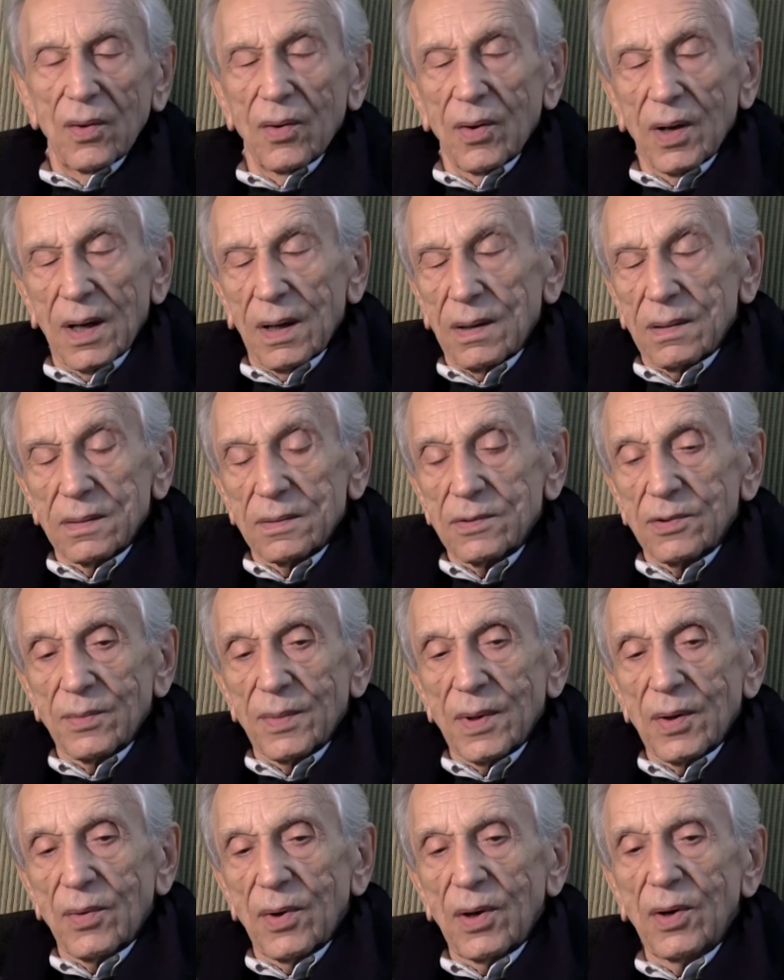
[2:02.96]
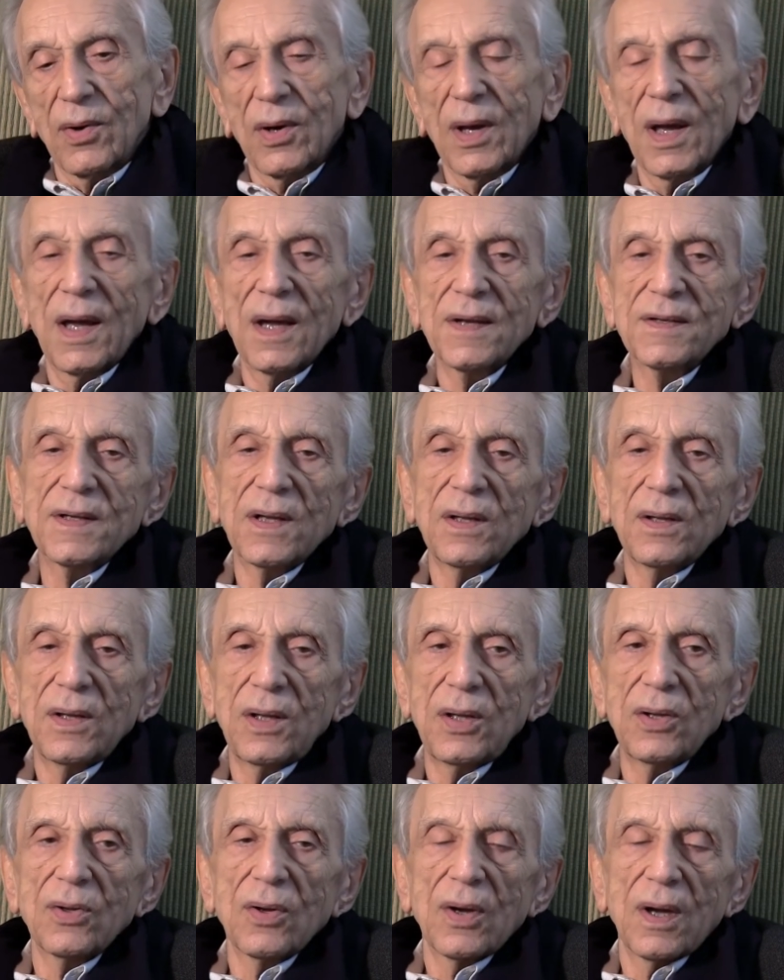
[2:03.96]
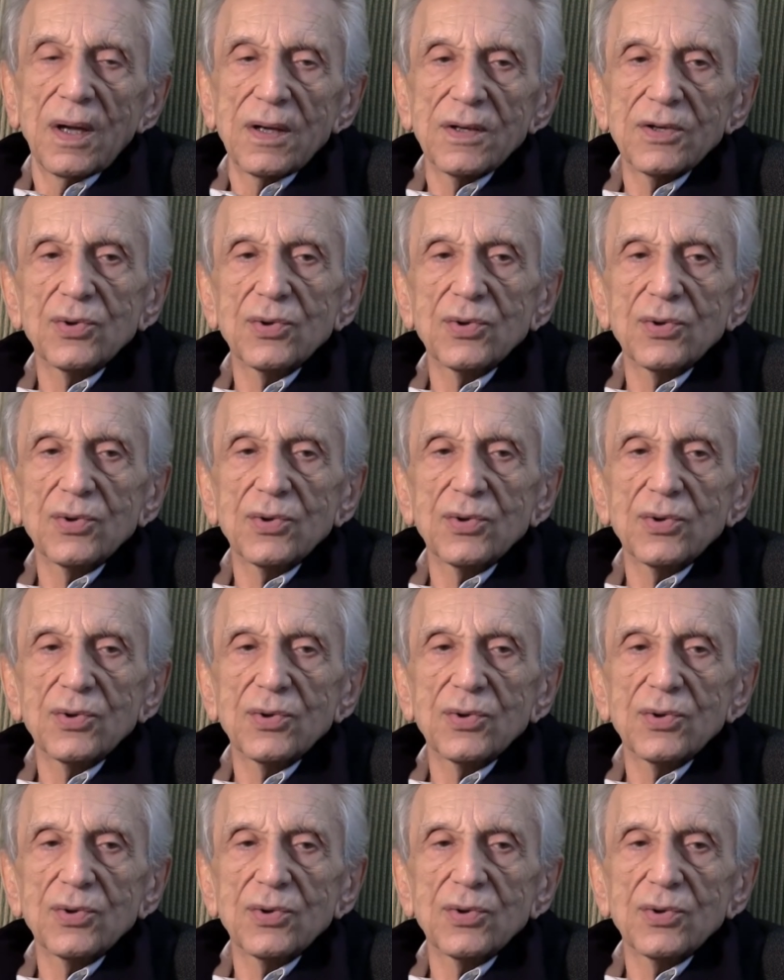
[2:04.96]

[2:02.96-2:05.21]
o, insomma, quello che ha sentito e che è